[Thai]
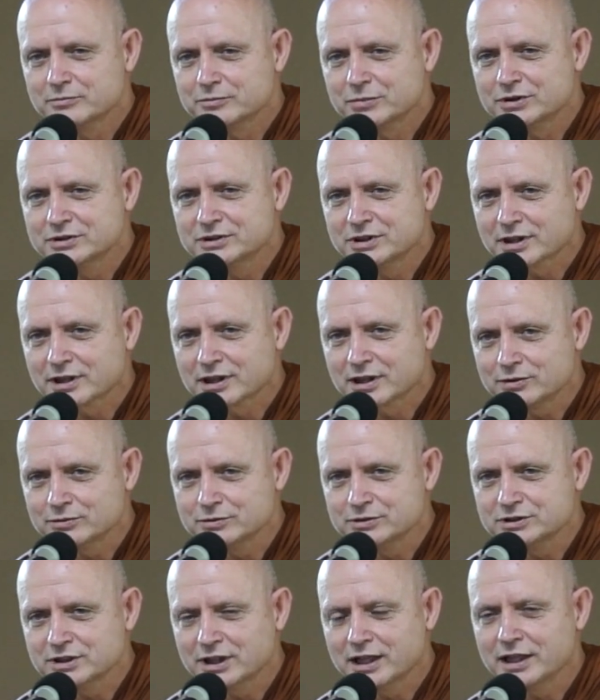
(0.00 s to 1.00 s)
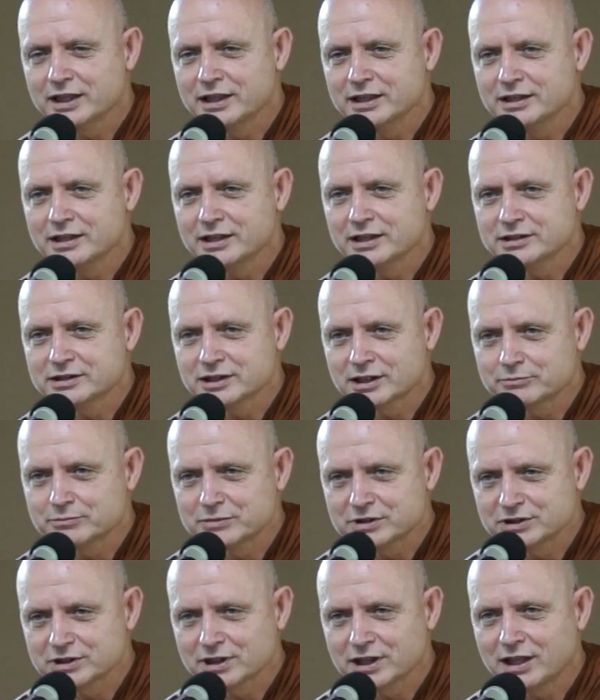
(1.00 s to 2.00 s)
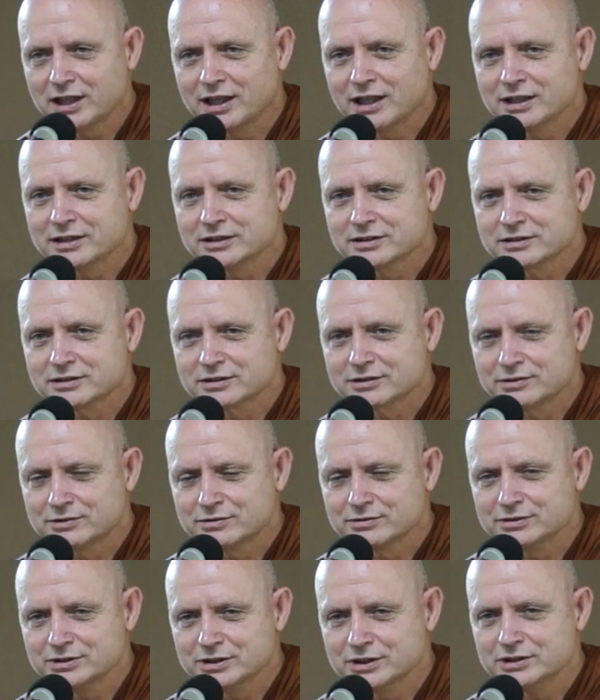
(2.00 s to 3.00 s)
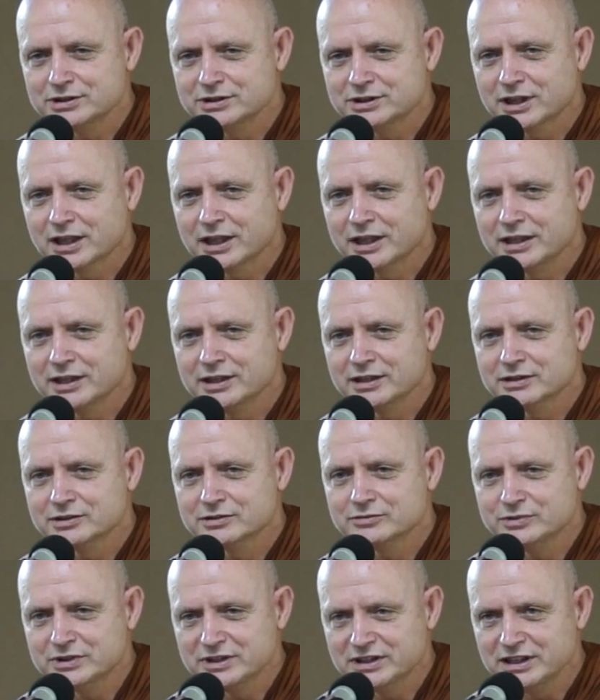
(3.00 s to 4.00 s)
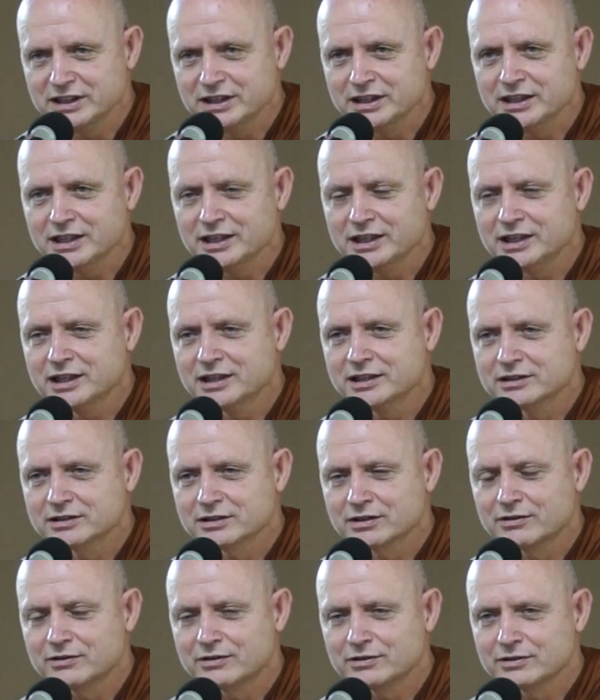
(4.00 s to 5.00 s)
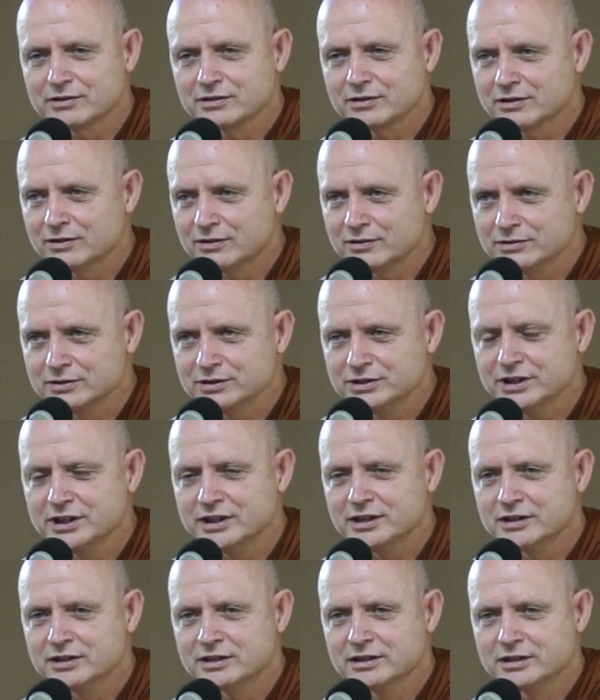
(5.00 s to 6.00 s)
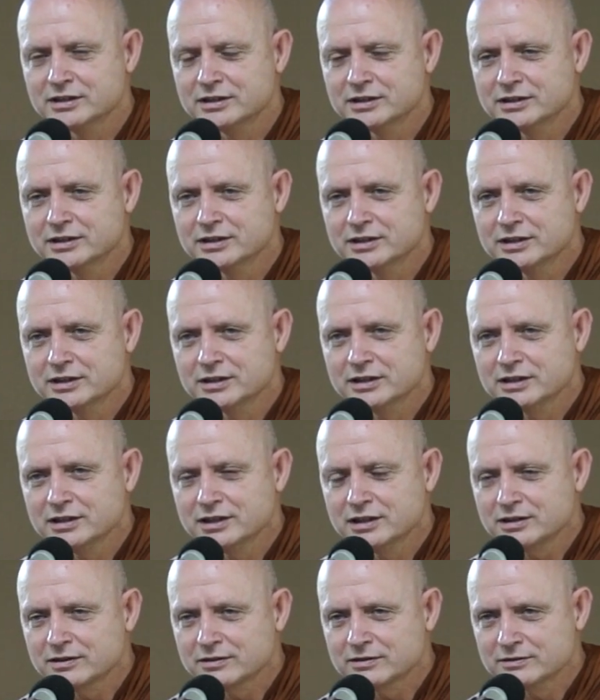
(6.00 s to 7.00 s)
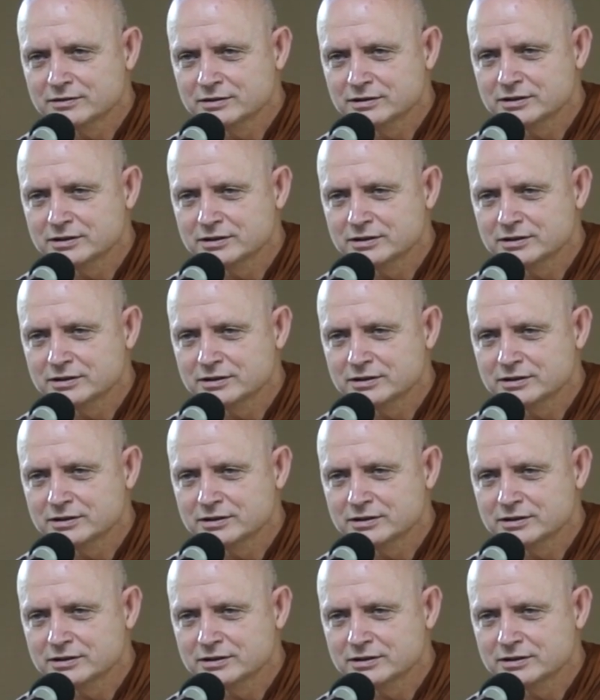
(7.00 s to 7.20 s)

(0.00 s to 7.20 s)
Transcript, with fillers: เพราะจะเข้าใจในธรรมชาติของจิตใจ วิถีของของจิต แล้ว